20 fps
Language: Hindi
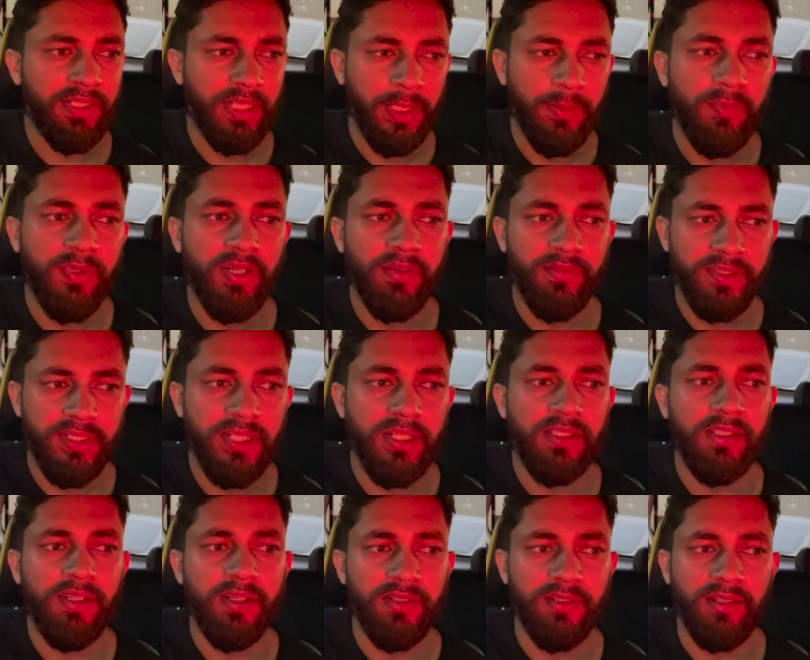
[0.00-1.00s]
टाइम काफ़ी
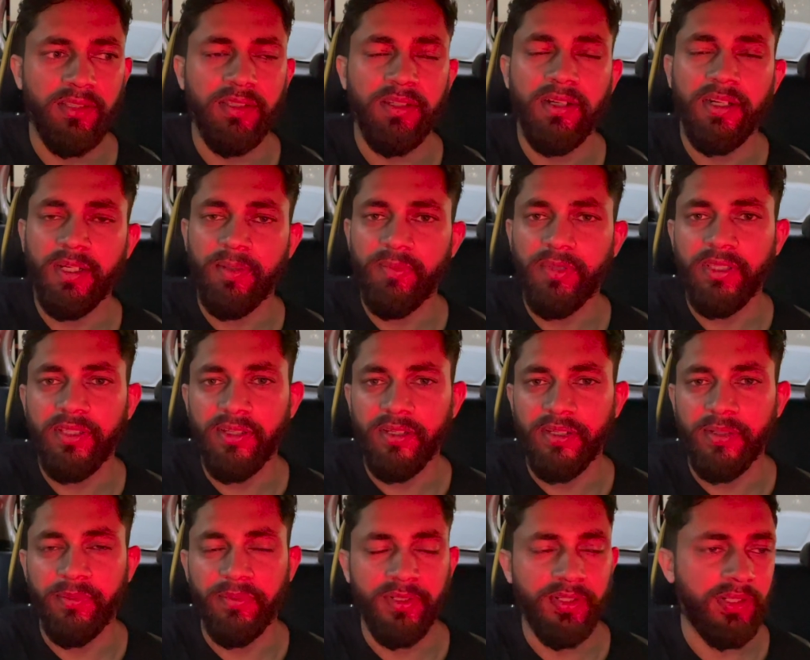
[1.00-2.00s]
ज़्यादा लग जाता है गाड़ी बंद
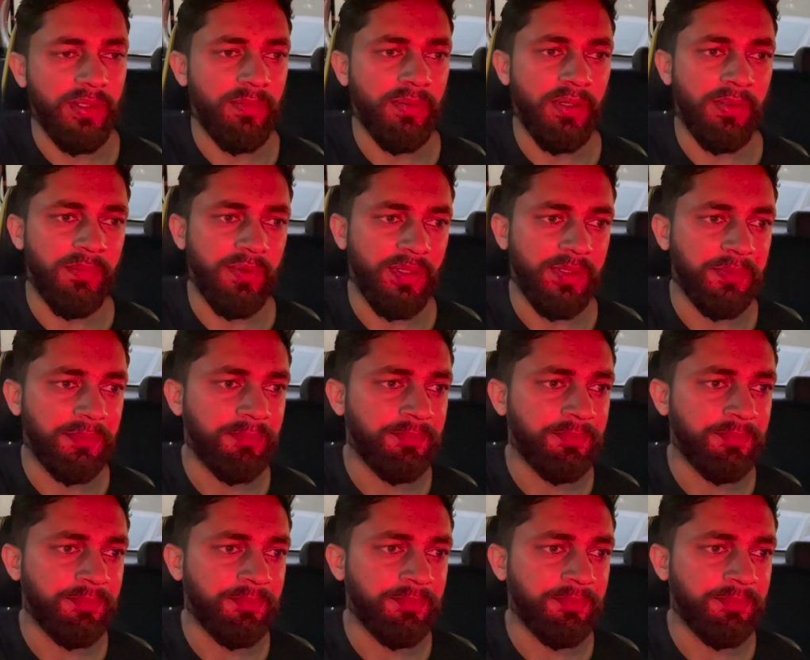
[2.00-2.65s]
करनी पड़ रही है बार बार